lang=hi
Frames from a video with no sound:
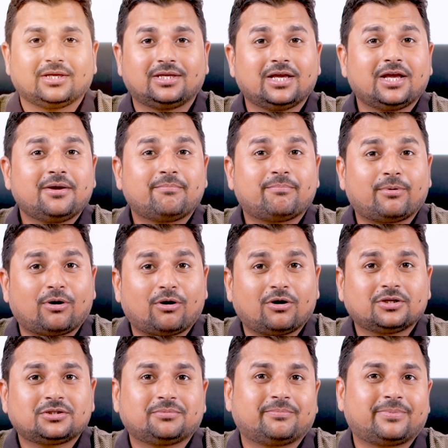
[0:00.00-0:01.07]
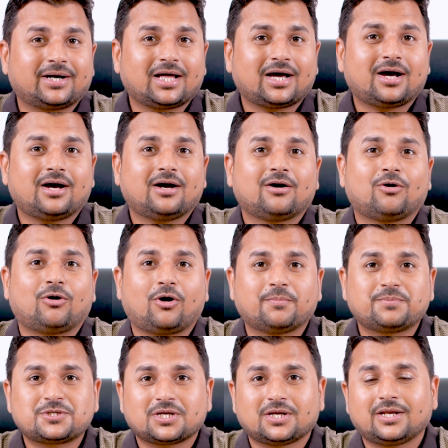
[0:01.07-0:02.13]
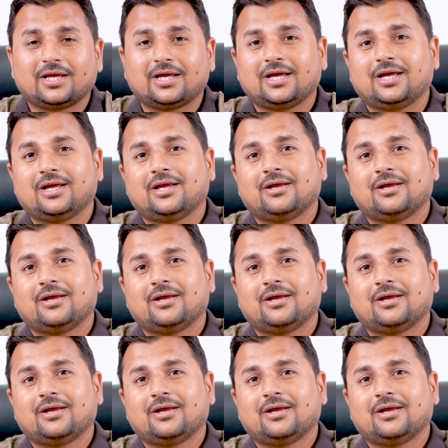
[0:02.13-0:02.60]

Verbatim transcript: ये बहुत बड़ा ऑप्शन है